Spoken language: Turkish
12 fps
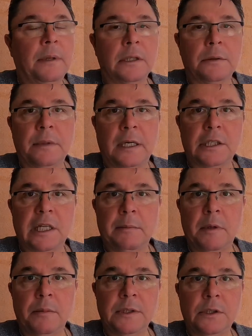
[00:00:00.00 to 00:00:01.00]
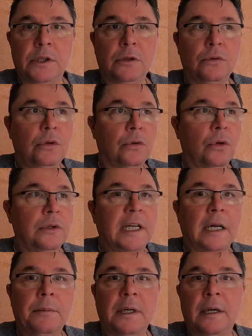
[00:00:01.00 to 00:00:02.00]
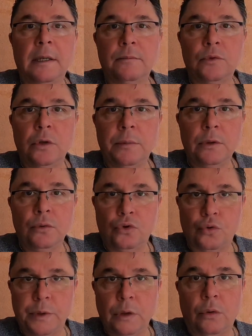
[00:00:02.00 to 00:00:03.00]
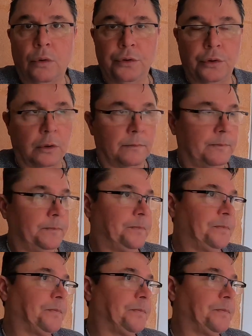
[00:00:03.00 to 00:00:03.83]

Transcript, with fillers: başlamamız için diyor gönder bakalım diyor bir 3000 euro